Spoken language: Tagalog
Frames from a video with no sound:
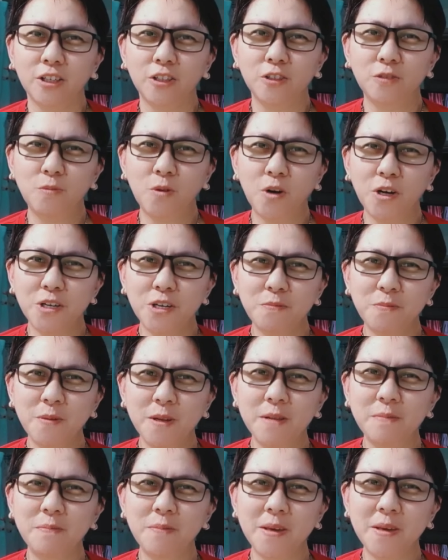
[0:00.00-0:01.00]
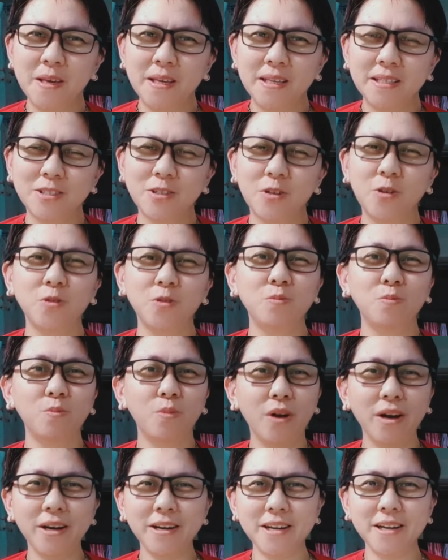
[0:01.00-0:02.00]
Good morning, Philippines. Good
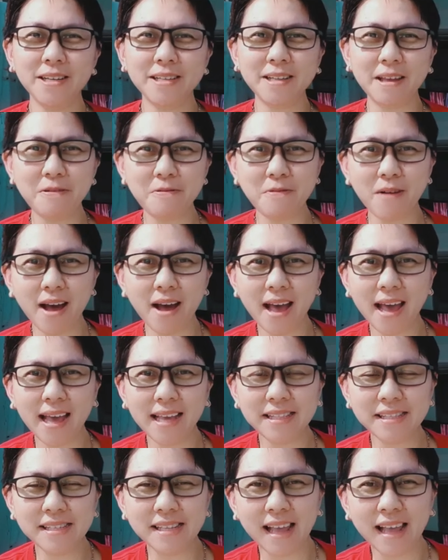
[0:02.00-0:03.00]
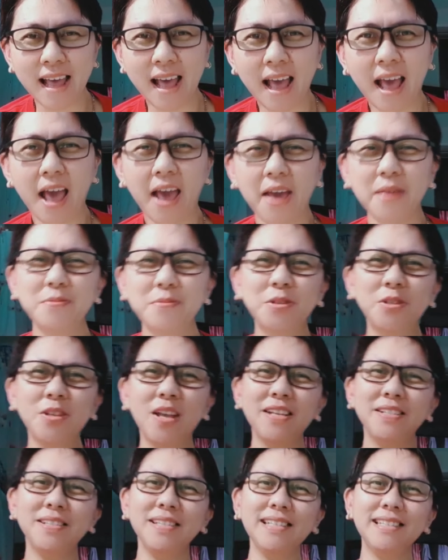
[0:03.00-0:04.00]
morning, Taiwan. I'm
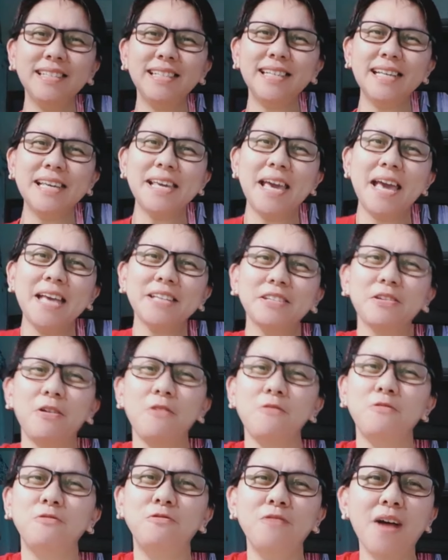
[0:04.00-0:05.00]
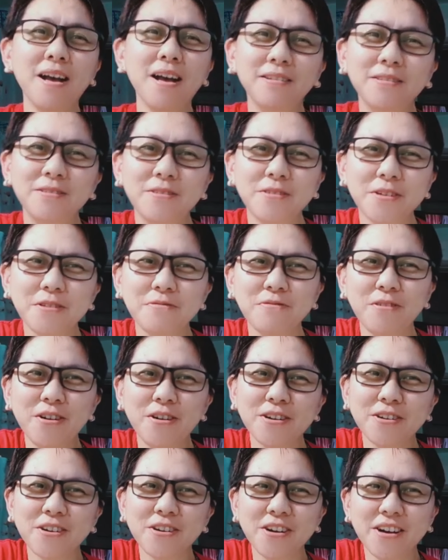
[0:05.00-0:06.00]
Cecil Trias factory
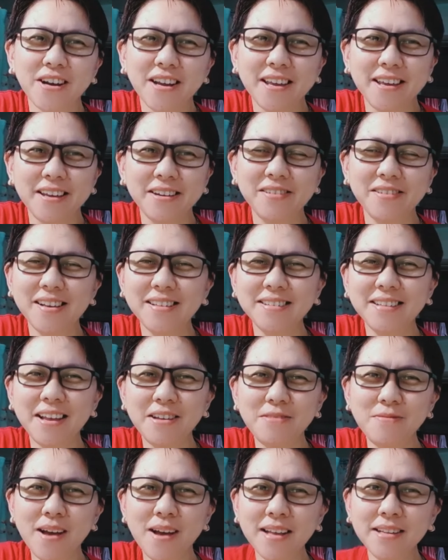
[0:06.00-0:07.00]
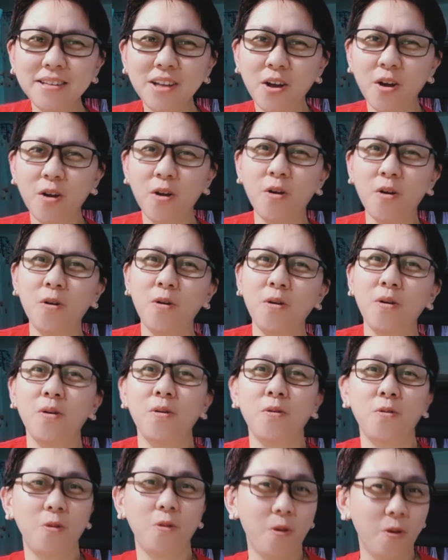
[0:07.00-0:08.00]
worker here in Taiwan.
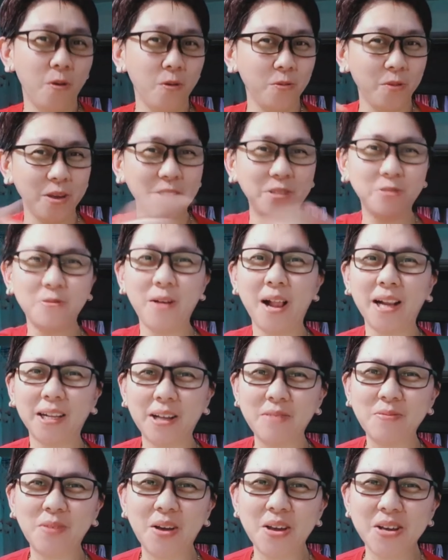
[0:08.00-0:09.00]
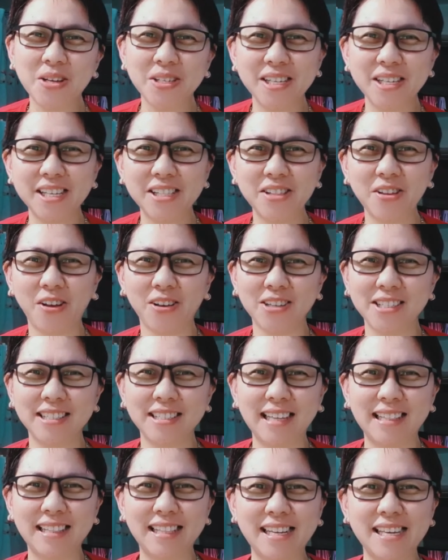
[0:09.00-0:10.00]
Always welcome kayo dito
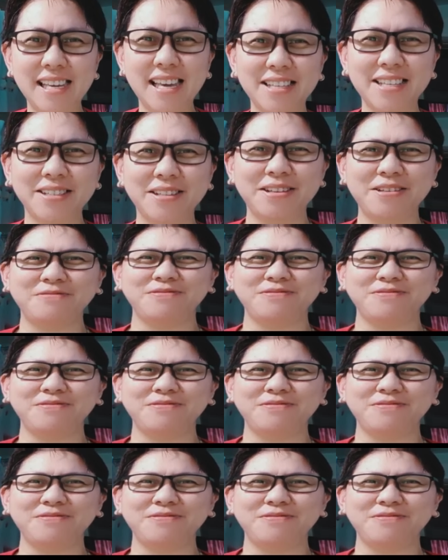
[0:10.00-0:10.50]
sa Trias